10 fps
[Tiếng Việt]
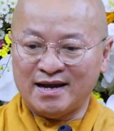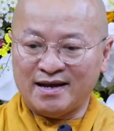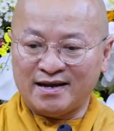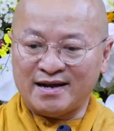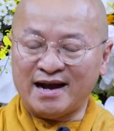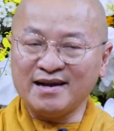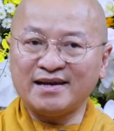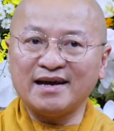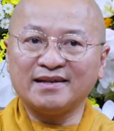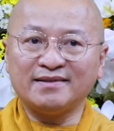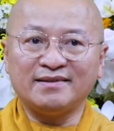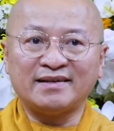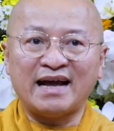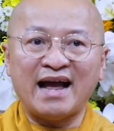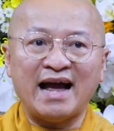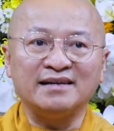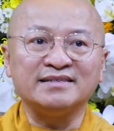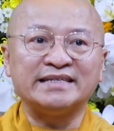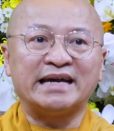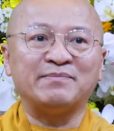gắn kết các anh
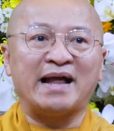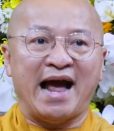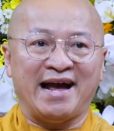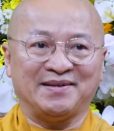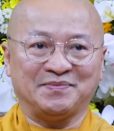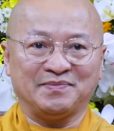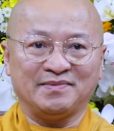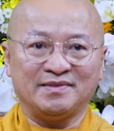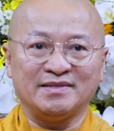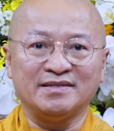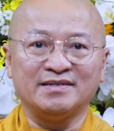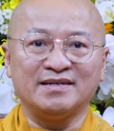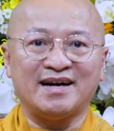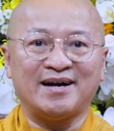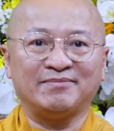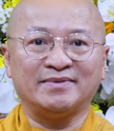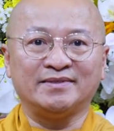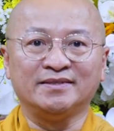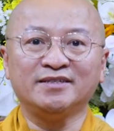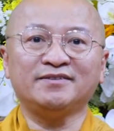chị em lại như
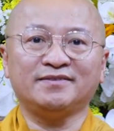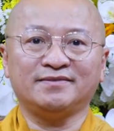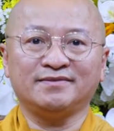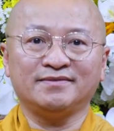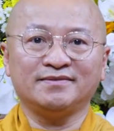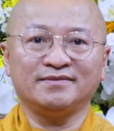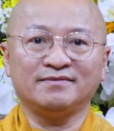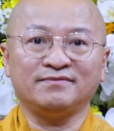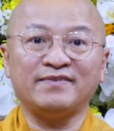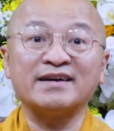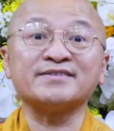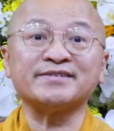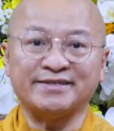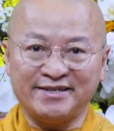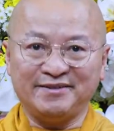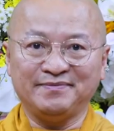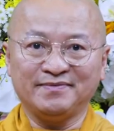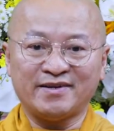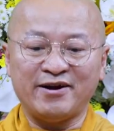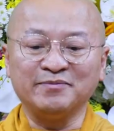nước và sữa
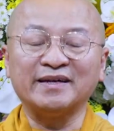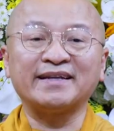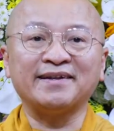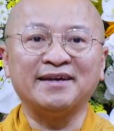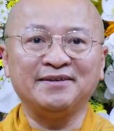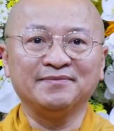không thể tách ly.